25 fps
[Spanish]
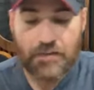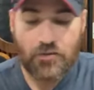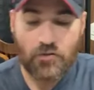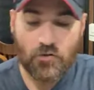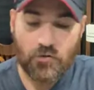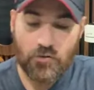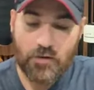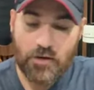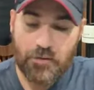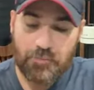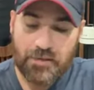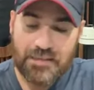Aquí
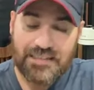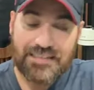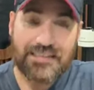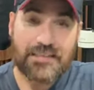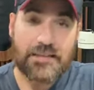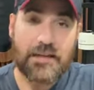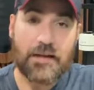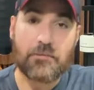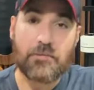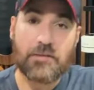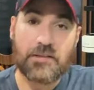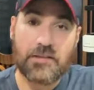ando
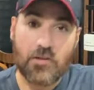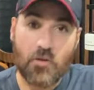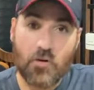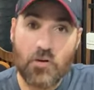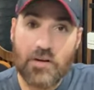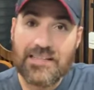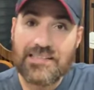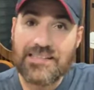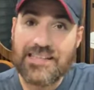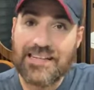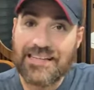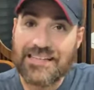nuevamente
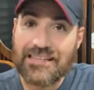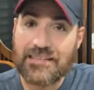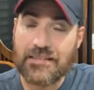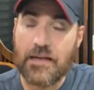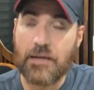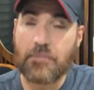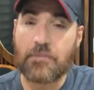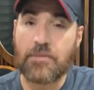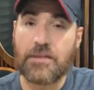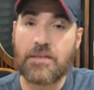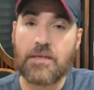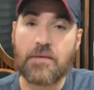transmitiendo. Ahora sí les
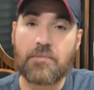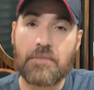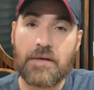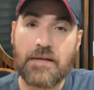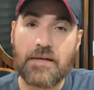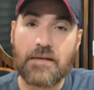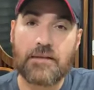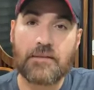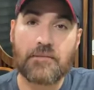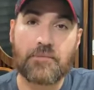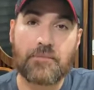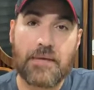transmití
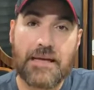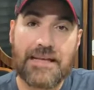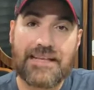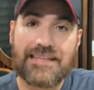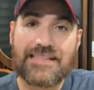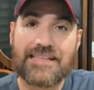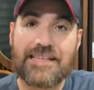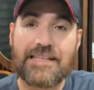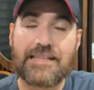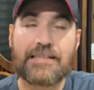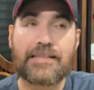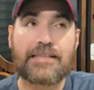más,
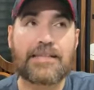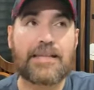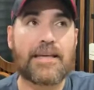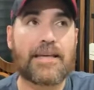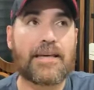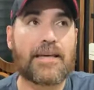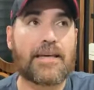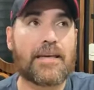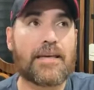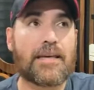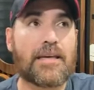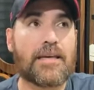más
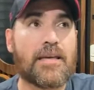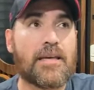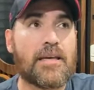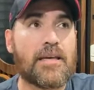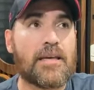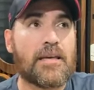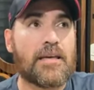este,